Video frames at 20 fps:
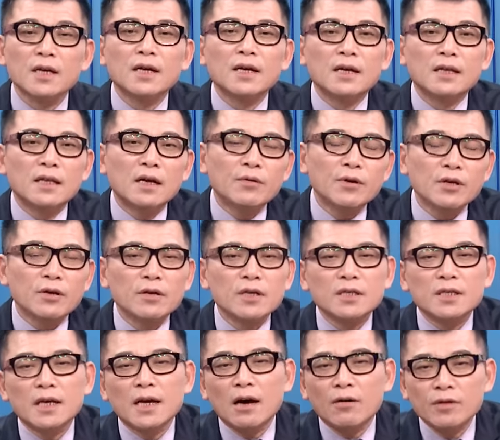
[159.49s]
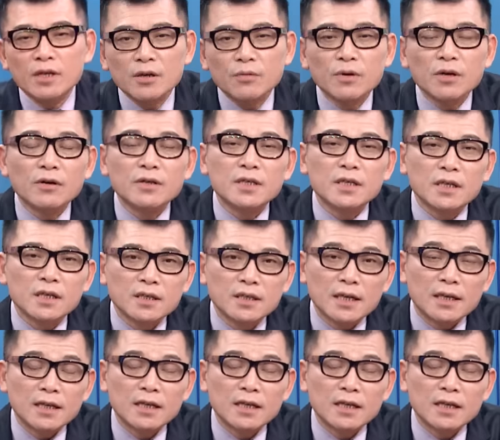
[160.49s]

嗯，那会有一些耗顶会有一些影响，